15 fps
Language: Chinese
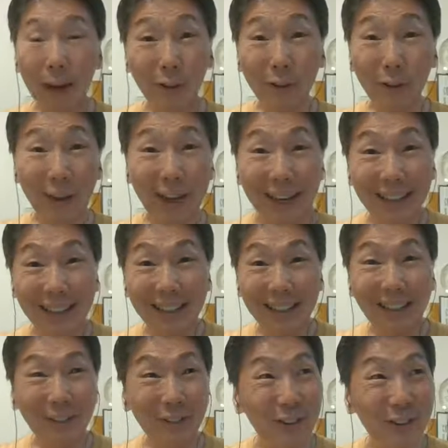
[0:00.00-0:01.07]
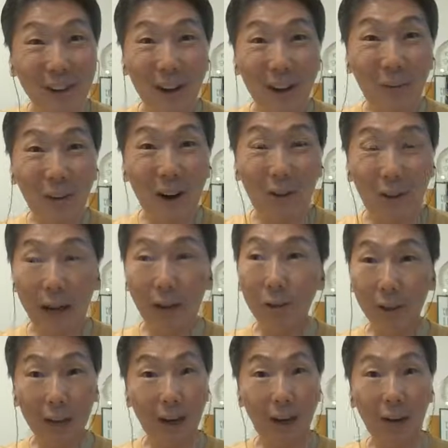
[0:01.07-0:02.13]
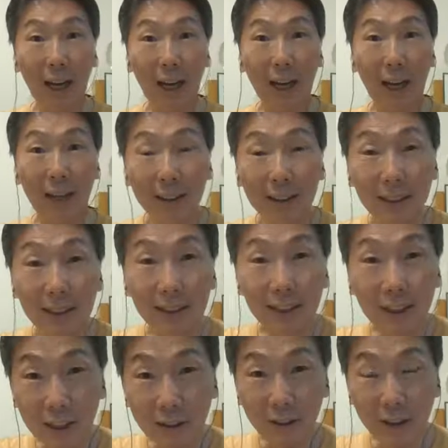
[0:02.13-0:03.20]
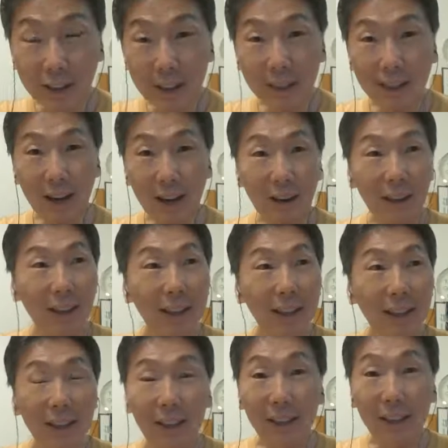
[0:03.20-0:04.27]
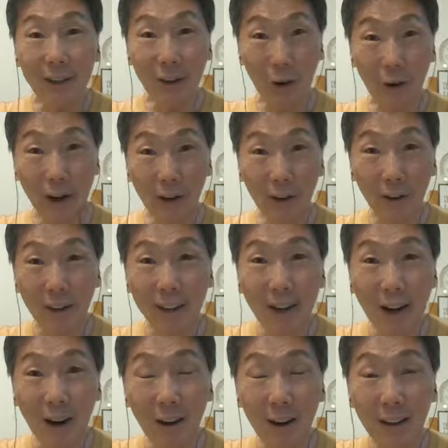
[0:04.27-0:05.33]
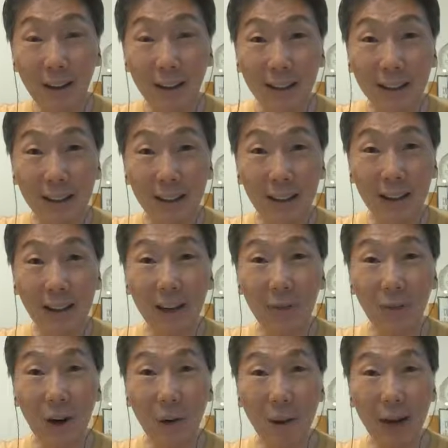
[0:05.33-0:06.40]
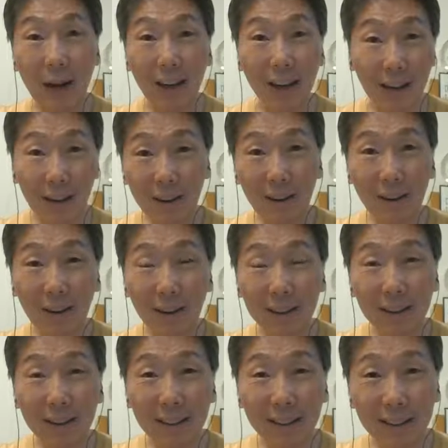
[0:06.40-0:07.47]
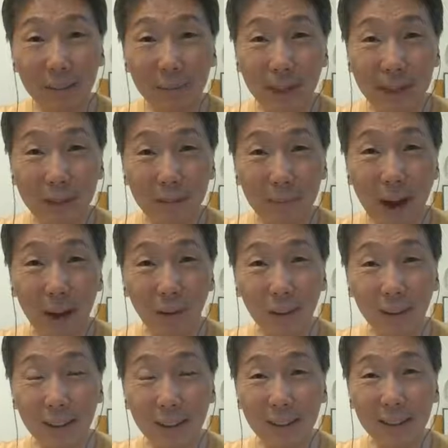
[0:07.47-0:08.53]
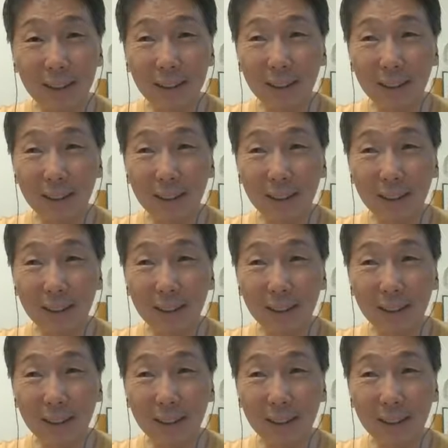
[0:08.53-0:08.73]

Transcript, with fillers: 他就说，哎，陆立官的好不好玩？我说很好玩啊。”他说，哎，那这样好了，你教我喊口令好了。因为我老爸哦，每次骂我，